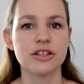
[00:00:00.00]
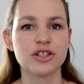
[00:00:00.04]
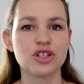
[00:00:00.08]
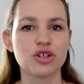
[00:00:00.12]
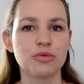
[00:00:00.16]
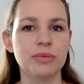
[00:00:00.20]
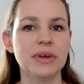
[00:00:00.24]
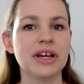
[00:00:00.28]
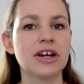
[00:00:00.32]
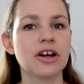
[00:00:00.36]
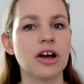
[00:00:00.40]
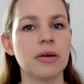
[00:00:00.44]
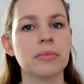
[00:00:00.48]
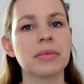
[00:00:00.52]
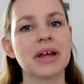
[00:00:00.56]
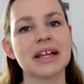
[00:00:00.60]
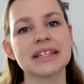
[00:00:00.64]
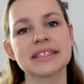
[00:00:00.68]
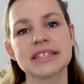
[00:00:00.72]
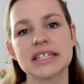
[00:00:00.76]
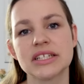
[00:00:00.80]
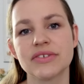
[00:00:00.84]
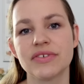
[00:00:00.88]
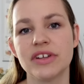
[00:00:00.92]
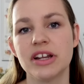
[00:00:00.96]
Zu mir kommen
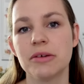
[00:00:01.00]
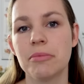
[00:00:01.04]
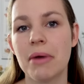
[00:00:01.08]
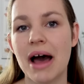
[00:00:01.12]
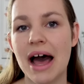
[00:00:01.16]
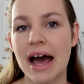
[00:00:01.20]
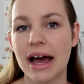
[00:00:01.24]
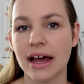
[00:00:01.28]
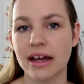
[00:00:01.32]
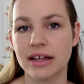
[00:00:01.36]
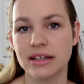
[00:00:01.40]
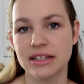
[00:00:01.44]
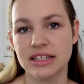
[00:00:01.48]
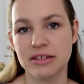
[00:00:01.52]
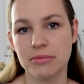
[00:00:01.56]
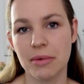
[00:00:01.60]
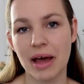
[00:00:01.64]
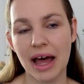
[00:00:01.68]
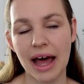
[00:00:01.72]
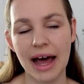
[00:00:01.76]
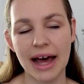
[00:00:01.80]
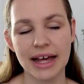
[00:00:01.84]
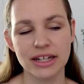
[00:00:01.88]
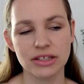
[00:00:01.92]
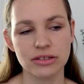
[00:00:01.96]
ganz, ganz viele Paare in die
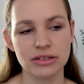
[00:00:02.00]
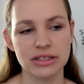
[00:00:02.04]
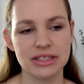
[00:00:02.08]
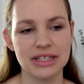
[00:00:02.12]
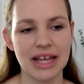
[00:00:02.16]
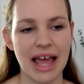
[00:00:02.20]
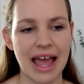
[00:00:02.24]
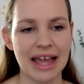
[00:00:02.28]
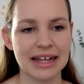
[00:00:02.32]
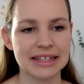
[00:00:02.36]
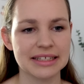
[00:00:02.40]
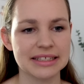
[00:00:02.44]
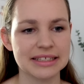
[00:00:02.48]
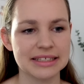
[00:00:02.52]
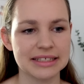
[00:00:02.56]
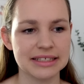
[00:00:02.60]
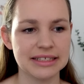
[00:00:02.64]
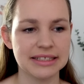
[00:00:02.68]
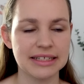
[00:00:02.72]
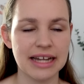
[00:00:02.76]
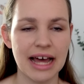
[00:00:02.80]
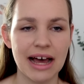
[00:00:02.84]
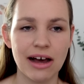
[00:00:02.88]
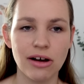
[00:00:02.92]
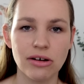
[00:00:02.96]
Beratung, die eigentlich
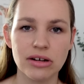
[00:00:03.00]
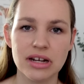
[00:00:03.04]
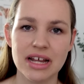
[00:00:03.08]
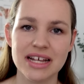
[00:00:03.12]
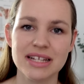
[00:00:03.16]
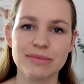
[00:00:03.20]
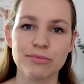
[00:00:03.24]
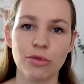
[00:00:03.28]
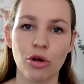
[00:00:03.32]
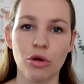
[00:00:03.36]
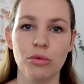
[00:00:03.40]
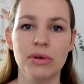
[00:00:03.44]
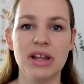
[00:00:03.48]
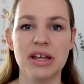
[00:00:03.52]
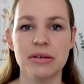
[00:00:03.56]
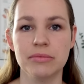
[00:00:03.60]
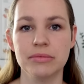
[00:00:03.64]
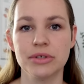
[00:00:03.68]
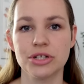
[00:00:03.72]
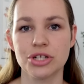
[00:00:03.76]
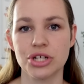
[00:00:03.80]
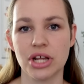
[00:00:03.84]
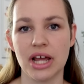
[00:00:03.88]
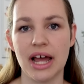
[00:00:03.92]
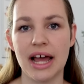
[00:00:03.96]
genau das
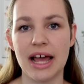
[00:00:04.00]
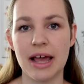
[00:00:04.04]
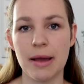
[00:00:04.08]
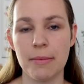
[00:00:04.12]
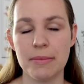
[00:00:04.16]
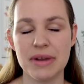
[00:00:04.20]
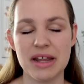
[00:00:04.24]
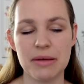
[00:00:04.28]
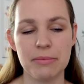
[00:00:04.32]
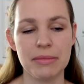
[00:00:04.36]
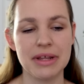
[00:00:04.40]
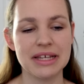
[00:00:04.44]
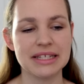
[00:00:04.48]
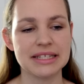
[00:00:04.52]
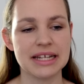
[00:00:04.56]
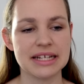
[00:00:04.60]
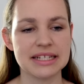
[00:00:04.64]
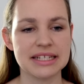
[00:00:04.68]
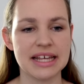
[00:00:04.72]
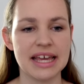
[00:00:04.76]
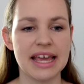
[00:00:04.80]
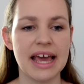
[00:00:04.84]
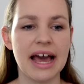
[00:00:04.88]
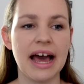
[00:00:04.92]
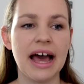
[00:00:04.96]
Problem beschreiben, nämlich,
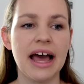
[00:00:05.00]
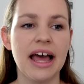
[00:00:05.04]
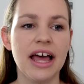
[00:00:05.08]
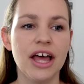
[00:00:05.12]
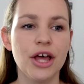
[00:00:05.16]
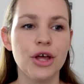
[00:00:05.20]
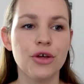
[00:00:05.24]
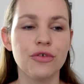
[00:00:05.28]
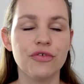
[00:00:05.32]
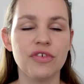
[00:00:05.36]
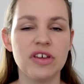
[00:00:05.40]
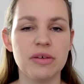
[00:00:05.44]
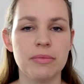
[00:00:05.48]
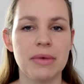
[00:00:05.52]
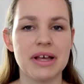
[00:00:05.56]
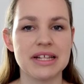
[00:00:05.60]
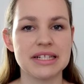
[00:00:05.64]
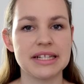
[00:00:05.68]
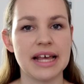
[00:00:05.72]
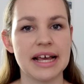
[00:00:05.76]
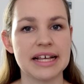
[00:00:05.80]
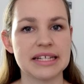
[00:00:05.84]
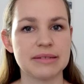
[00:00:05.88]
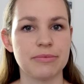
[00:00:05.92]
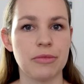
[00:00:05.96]
dass er viel mehr
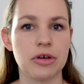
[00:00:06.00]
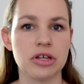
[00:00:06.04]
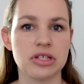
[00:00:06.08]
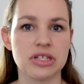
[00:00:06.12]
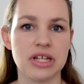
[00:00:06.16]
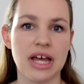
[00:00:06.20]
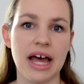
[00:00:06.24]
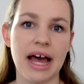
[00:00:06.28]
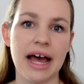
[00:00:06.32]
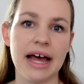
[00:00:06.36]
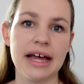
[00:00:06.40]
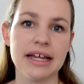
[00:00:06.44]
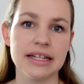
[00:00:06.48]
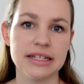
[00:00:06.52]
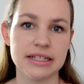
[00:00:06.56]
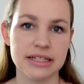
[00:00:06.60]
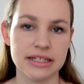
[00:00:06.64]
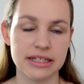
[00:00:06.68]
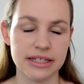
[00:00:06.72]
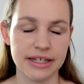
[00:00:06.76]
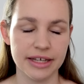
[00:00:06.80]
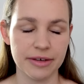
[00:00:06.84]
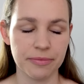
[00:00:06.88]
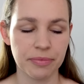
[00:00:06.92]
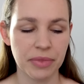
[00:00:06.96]
Sex möchte
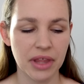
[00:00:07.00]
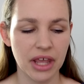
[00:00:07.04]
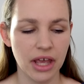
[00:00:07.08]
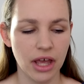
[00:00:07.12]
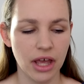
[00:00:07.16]
als sie.